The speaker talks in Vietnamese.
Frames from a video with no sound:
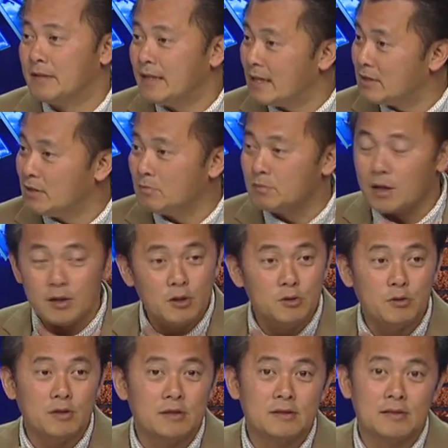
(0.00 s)
khi anh Dũng nói đến
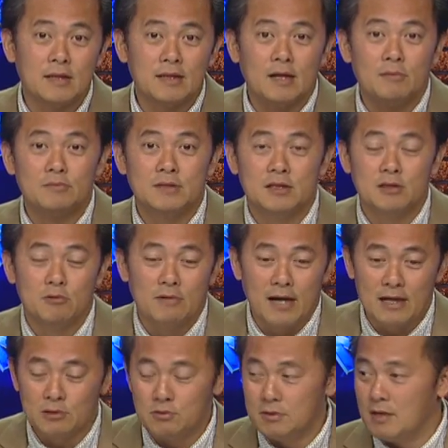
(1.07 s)
chuyện tấn công trên châu
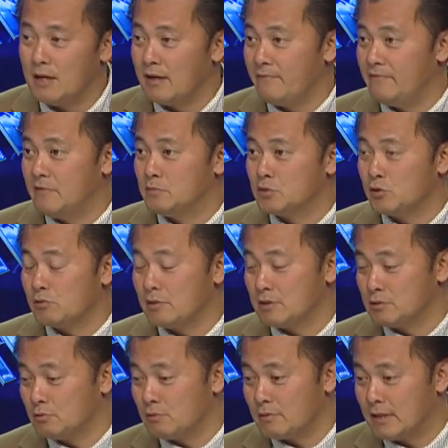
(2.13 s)
cảng tôi nhớ cái phim Tora
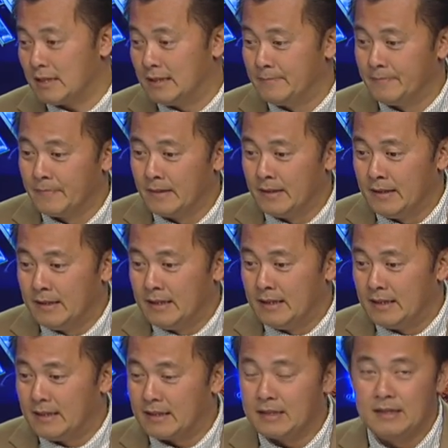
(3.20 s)
Tora
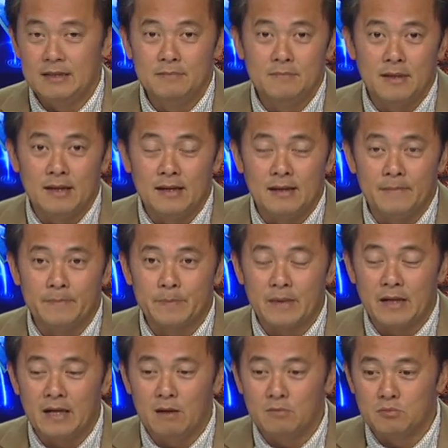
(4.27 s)
à, khi mà
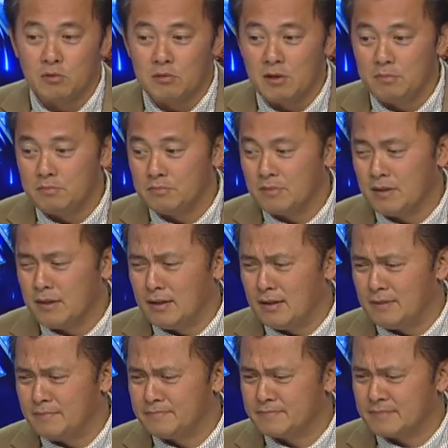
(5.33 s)
cái ông đô đốc
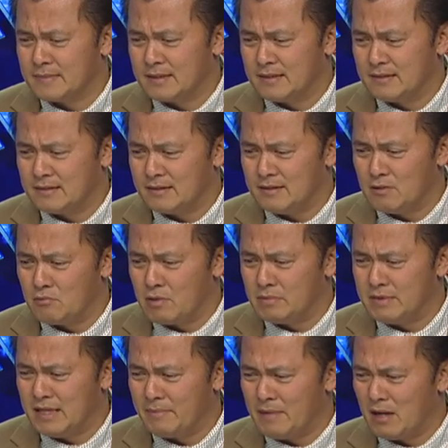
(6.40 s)
à, tự nhiên
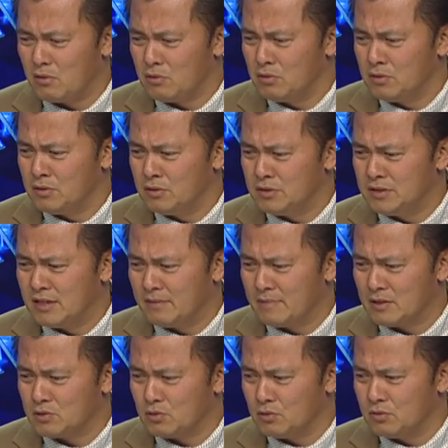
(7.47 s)
quên Yamato
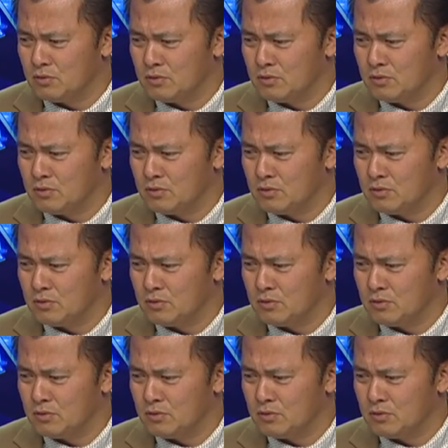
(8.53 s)
Yamato